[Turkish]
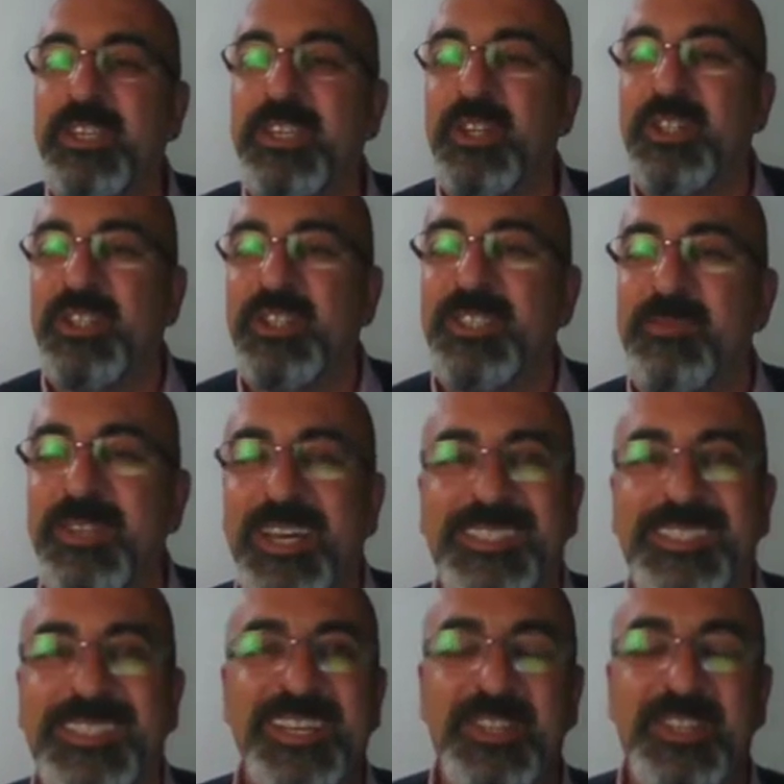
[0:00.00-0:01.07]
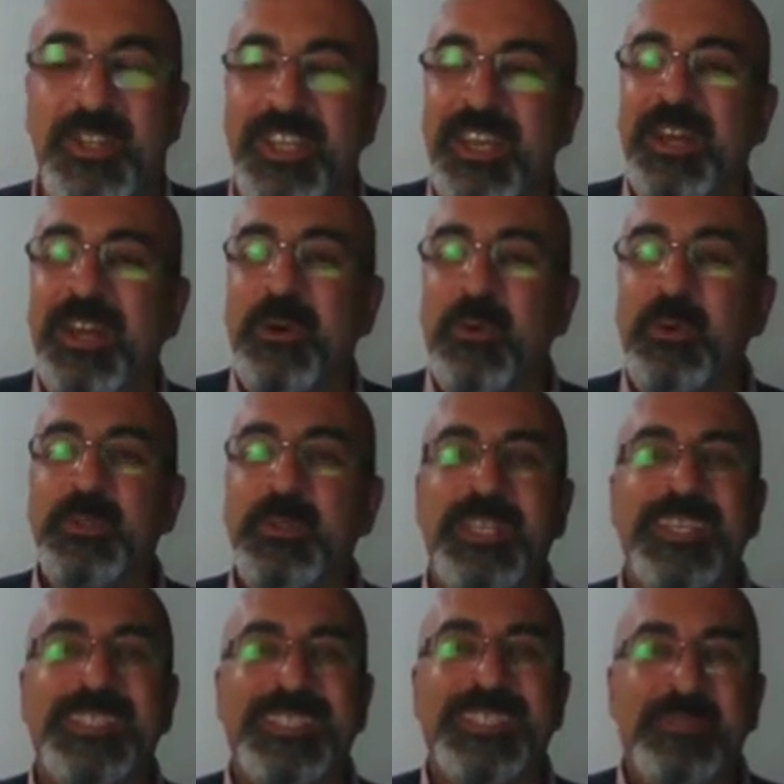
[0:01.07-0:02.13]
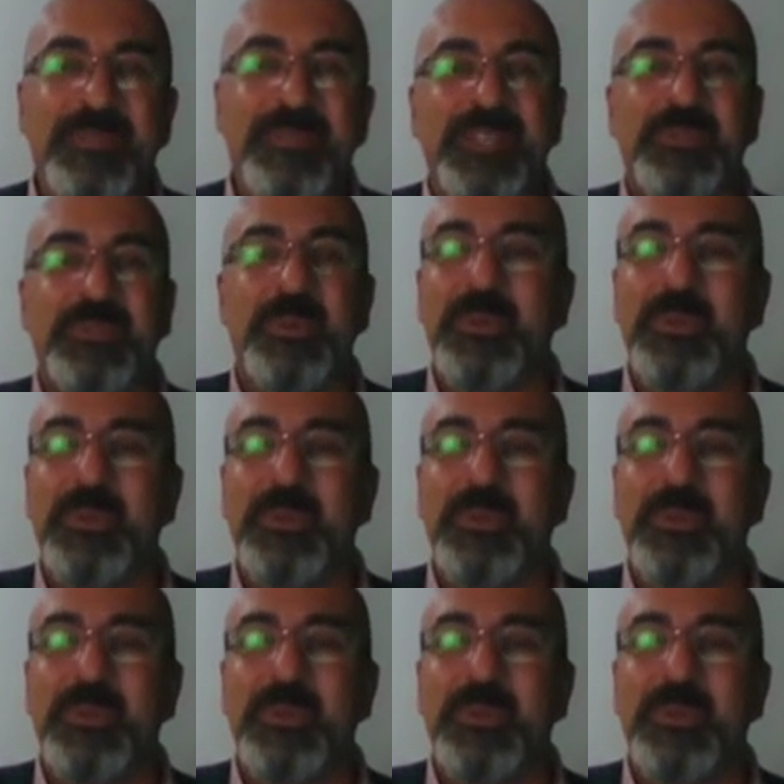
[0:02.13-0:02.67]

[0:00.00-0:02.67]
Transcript: bakış açısı biraz değişik. O yüzden sizi biraz